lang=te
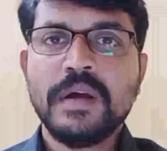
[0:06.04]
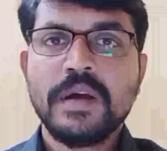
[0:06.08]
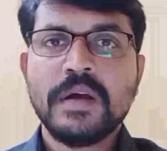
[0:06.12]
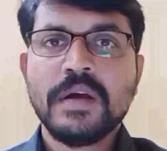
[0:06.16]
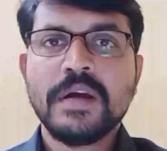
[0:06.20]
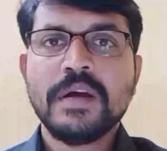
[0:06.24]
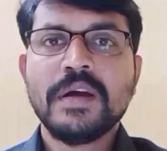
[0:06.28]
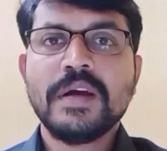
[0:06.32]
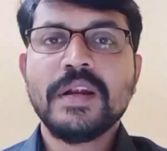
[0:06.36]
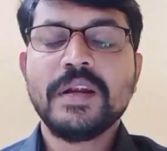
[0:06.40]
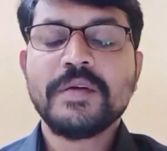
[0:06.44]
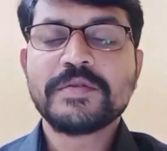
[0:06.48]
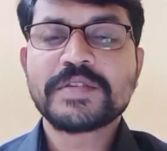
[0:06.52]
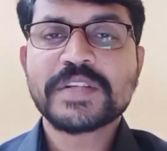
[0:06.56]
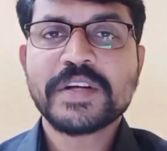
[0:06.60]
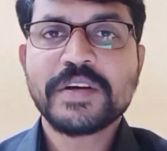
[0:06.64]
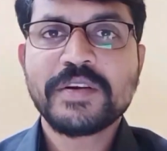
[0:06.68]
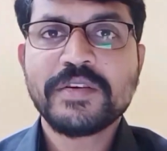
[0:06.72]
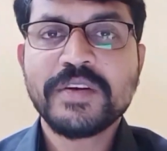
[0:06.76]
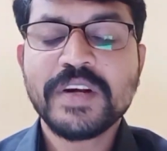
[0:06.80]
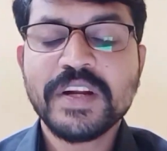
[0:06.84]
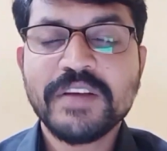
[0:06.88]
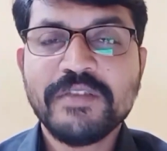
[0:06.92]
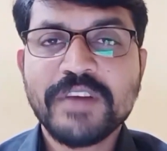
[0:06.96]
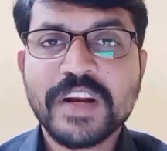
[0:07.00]
నమస్కారం
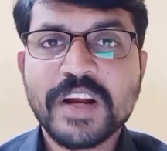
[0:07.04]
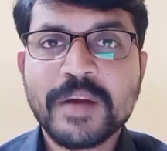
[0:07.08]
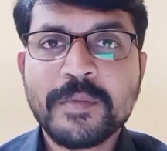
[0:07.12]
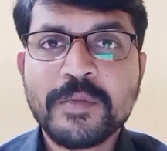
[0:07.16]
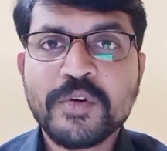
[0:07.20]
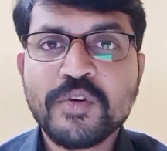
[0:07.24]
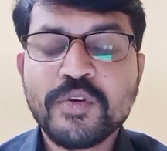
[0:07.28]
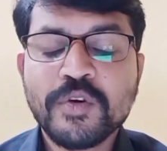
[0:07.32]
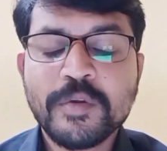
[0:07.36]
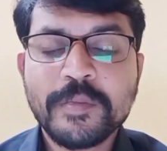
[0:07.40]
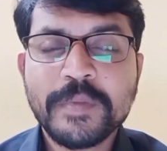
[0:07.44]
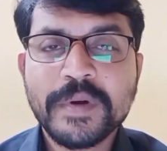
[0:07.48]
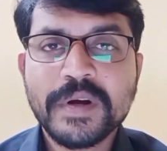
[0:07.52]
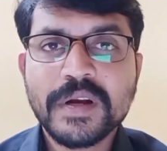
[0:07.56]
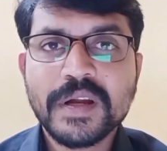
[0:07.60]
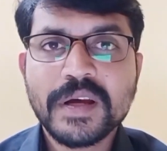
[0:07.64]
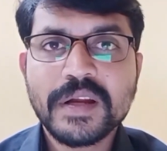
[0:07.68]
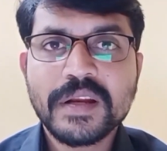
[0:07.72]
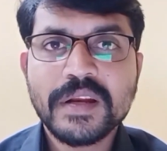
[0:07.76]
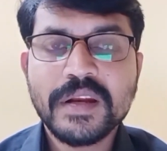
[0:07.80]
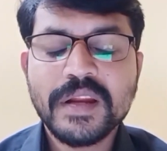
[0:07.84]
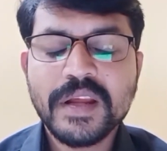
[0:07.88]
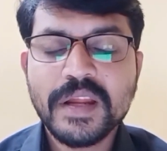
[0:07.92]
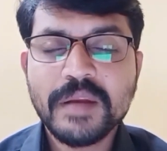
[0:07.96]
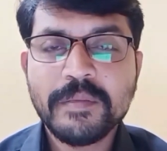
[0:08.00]
అండి వెల్కమ్ టు ఓపెన్ టాక్
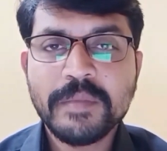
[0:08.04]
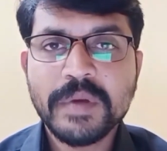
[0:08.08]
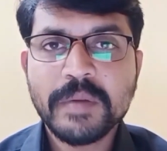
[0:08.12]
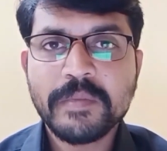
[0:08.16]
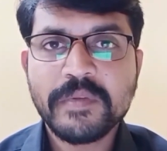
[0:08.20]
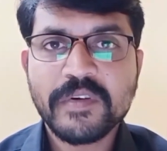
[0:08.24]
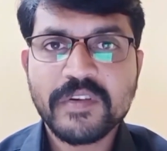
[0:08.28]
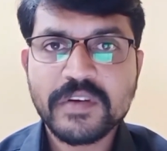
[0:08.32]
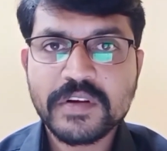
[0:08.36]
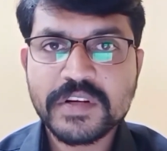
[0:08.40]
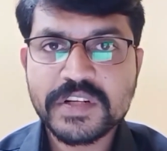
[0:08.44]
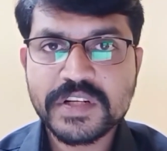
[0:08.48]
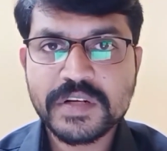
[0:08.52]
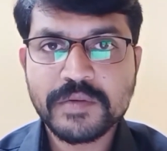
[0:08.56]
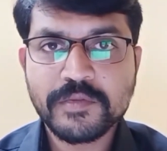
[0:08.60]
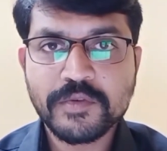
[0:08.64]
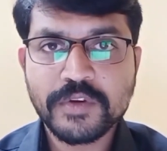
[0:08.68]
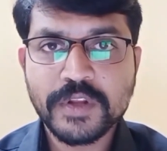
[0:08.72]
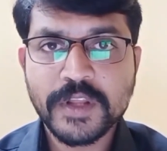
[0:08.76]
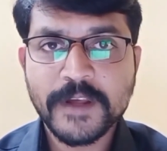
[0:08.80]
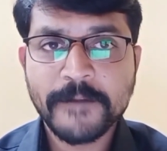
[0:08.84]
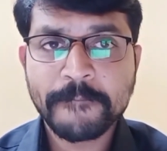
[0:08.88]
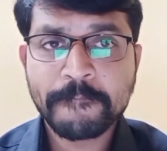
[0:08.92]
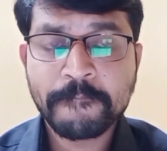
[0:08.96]
నేను మీ పవన్ కృష్ణమూర్తి